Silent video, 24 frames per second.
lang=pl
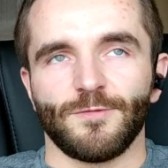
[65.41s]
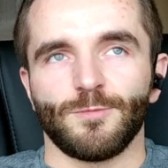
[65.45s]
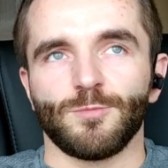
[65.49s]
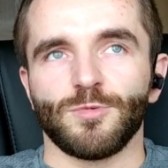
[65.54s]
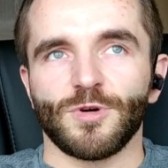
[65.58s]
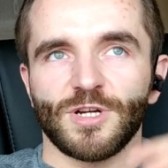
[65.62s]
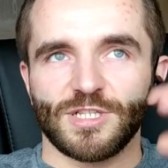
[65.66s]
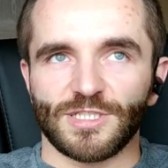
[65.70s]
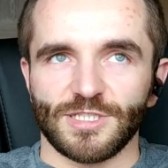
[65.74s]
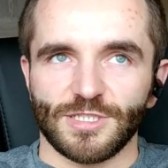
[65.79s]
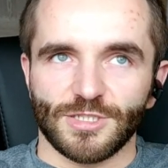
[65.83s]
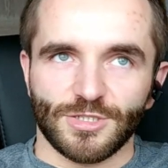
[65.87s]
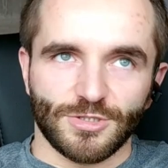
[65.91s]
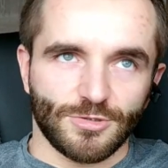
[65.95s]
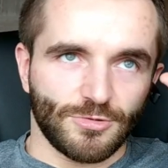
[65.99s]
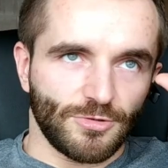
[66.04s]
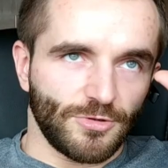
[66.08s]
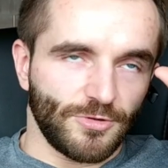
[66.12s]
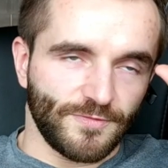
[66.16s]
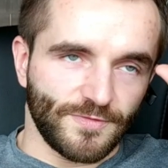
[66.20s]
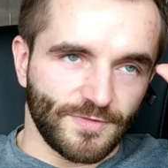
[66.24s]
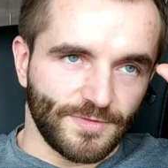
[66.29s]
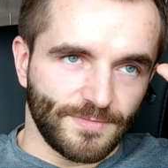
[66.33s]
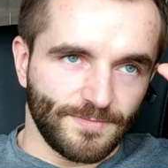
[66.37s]
w płacie
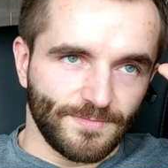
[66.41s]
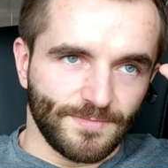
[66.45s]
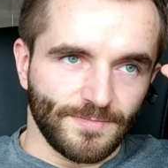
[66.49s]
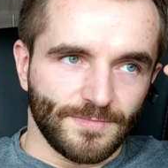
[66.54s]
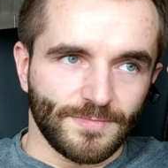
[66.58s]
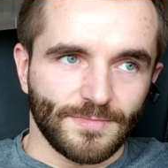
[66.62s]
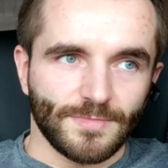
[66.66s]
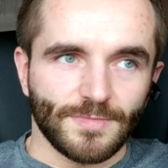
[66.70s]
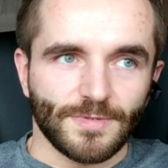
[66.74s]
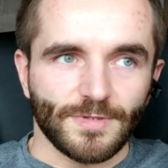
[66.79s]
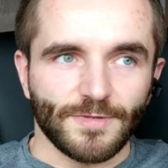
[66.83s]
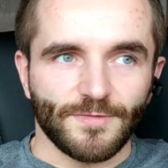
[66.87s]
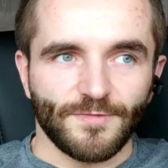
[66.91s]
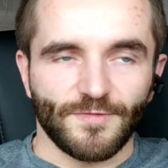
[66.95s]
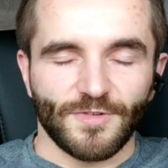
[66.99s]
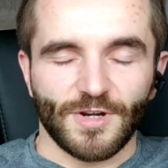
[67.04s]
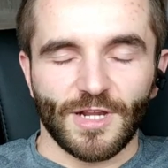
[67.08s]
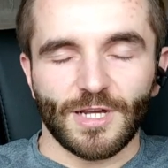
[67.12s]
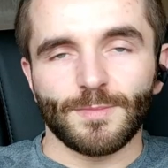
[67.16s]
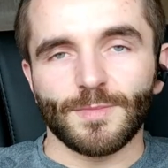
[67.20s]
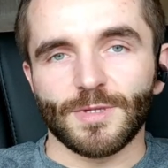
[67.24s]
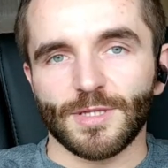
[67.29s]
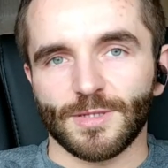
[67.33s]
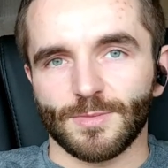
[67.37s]
czołowym
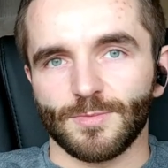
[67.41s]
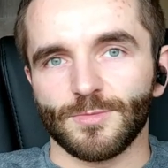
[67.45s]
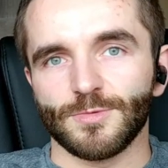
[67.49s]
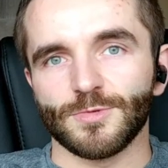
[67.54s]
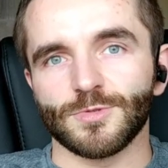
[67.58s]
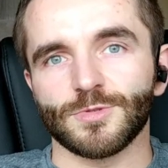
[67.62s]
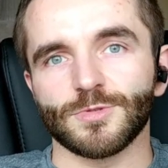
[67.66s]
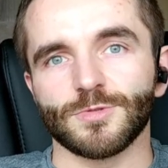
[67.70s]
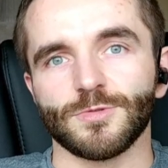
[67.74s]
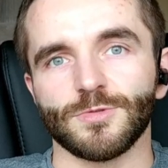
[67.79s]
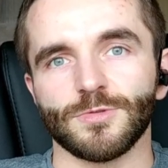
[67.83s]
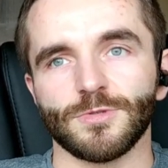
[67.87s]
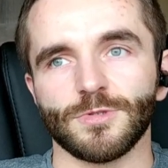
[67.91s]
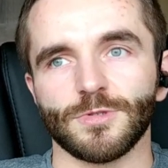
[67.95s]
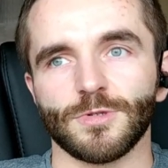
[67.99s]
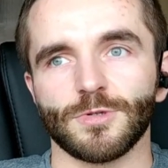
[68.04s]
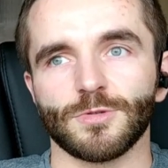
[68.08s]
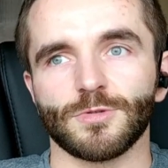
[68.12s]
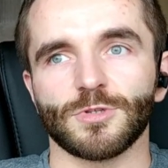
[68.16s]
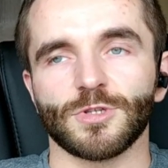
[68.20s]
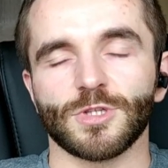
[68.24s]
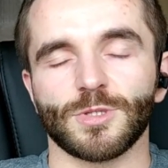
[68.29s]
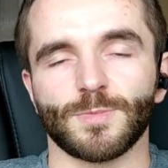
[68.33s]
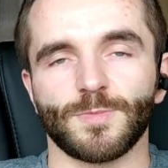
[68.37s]
fragment mózgu,
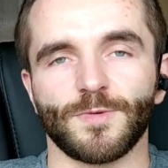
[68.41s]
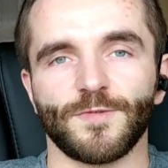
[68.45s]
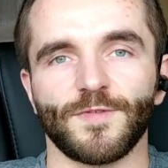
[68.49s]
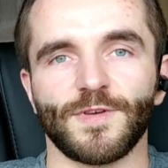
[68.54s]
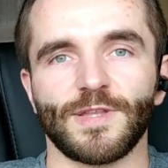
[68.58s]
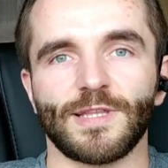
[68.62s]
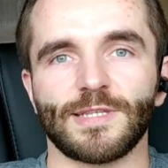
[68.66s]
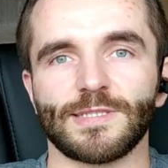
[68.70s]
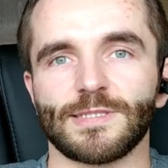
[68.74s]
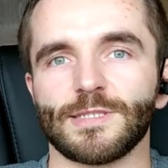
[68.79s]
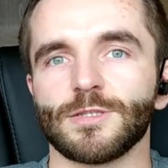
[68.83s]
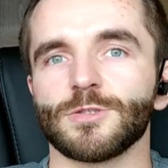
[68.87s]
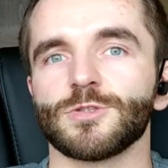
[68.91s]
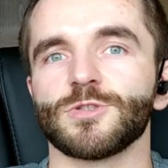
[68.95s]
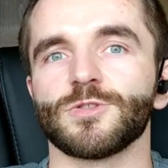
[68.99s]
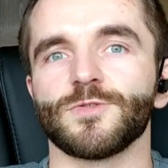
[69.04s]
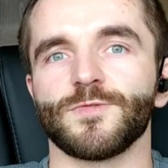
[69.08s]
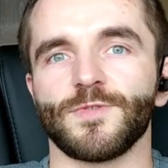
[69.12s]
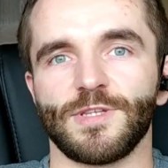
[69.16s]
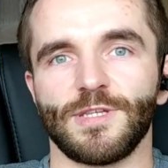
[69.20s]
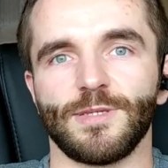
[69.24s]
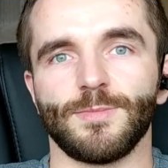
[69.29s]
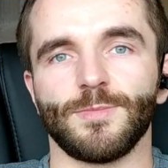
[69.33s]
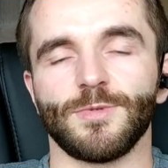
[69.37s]
który odpowiada za
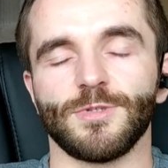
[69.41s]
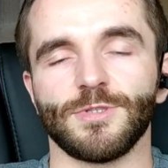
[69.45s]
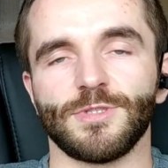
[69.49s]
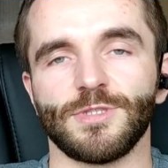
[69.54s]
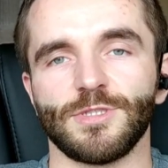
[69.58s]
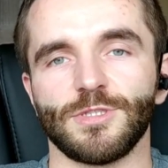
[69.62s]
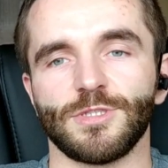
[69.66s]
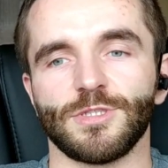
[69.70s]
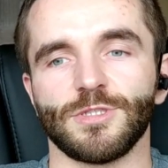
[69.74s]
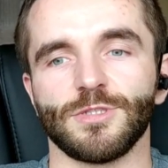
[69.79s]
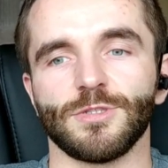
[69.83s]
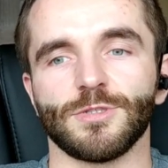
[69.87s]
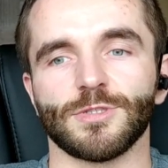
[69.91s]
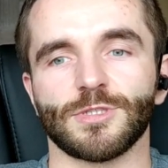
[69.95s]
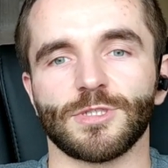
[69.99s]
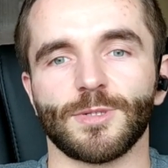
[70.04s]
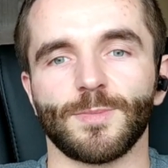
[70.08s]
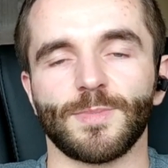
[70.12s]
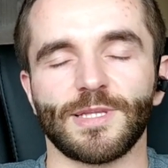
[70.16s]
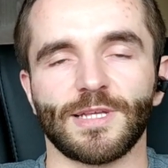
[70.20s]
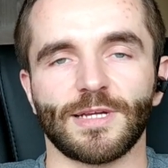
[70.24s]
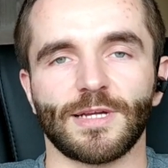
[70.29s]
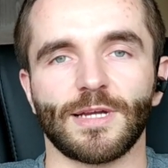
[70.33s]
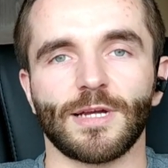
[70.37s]
odczuwanie emocji, czyli
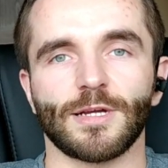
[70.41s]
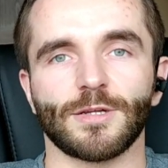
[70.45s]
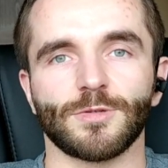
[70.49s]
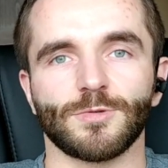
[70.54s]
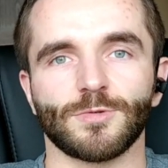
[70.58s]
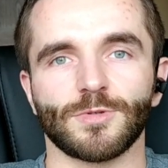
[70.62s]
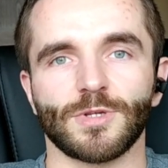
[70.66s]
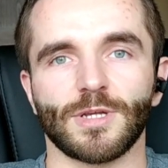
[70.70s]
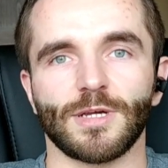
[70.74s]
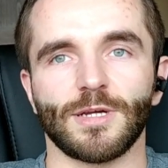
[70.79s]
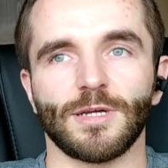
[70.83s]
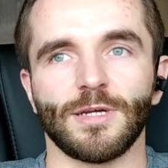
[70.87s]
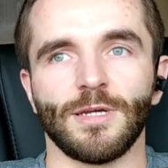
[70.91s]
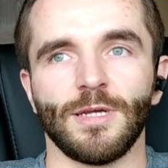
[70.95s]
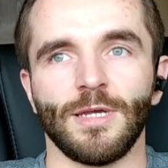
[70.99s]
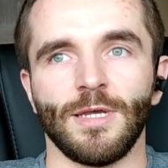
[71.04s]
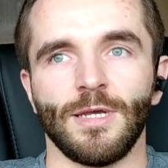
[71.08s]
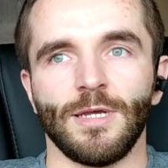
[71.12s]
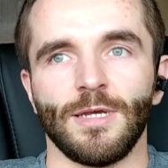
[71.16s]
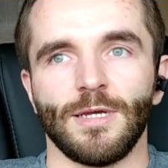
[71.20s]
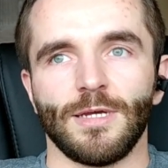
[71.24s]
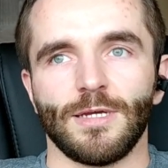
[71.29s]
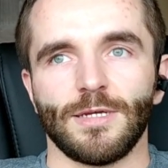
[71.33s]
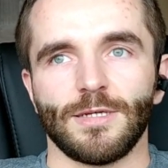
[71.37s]
osoba taka, która
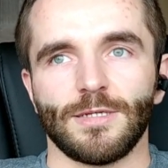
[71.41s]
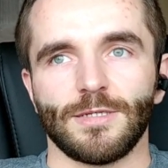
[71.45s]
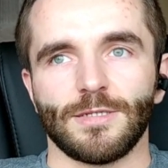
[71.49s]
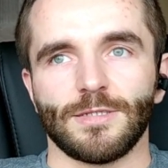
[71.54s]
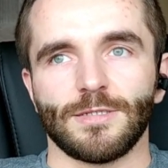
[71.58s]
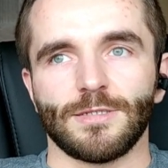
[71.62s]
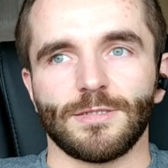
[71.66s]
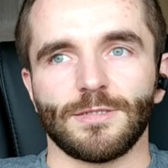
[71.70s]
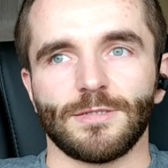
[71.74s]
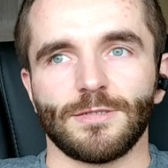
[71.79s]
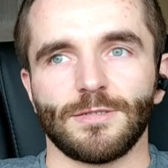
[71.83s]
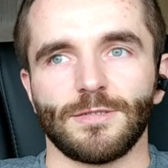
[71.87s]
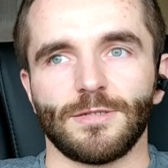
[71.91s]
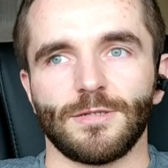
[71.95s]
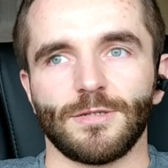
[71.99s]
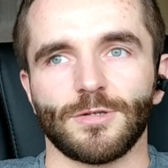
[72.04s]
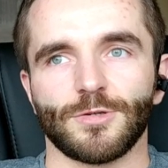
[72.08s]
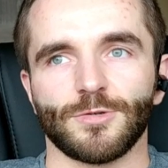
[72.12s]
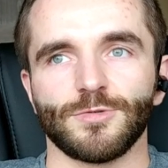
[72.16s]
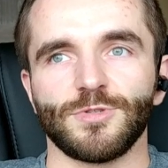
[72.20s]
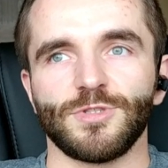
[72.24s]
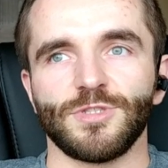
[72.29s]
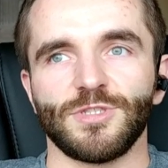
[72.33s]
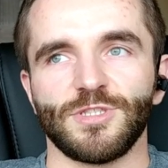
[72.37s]
e,
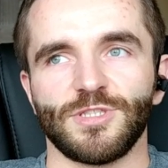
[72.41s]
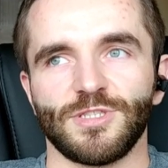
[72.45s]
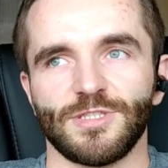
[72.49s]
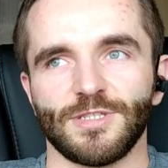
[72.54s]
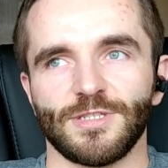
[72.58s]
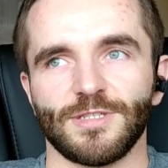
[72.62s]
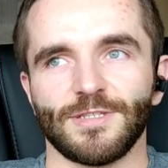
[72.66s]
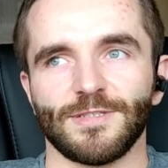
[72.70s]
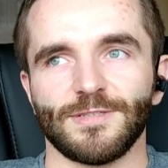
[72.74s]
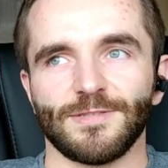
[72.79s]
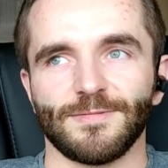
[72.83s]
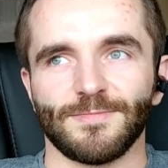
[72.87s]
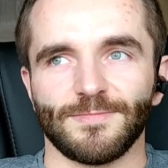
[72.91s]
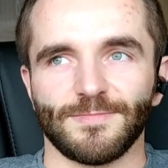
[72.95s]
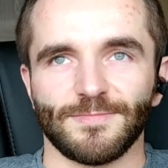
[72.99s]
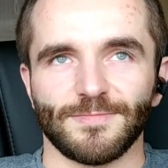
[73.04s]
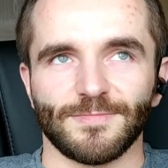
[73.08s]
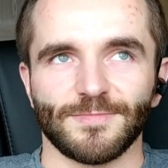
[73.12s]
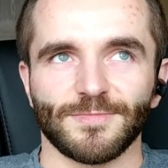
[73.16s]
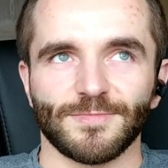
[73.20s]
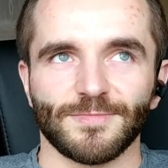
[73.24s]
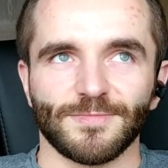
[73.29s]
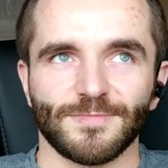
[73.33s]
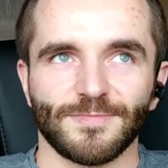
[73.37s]
rodzi się
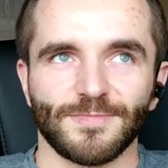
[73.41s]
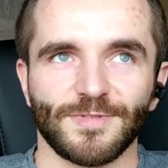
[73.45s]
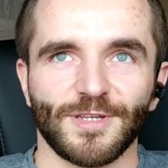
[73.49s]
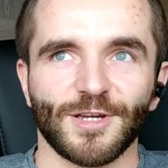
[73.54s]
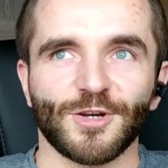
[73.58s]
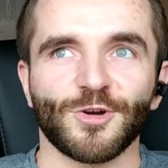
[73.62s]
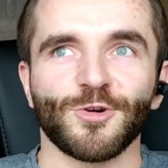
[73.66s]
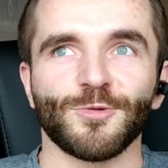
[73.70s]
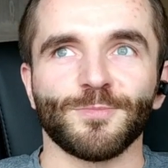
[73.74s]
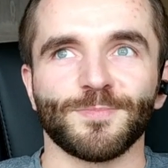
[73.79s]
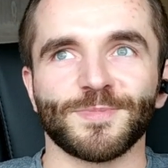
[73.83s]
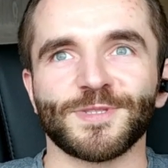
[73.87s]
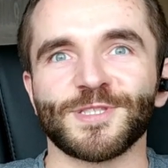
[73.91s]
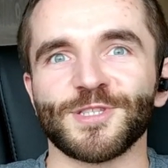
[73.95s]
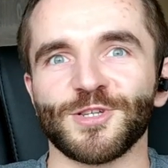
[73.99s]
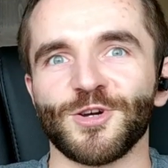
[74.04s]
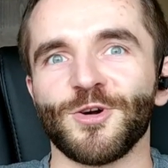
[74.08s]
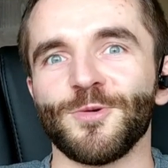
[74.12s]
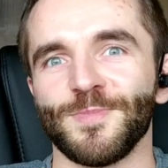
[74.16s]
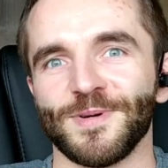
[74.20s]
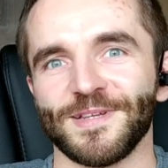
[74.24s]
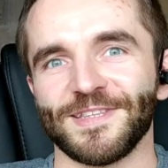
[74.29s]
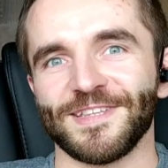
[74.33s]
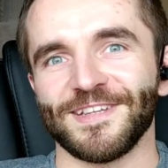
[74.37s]
jako
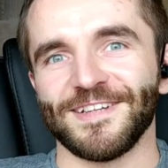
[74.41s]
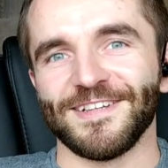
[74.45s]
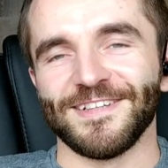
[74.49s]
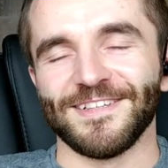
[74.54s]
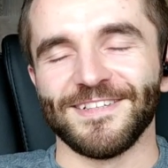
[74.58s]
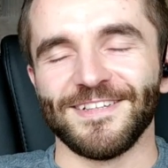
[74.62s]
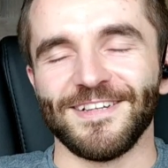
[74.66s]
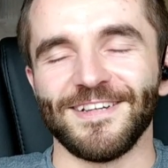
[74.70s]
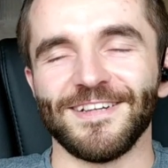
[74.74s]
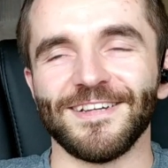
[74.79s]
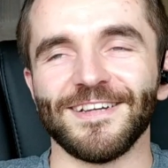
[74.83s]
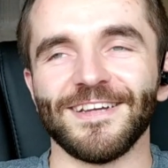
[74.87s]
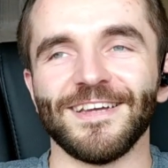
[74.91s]
psychopata,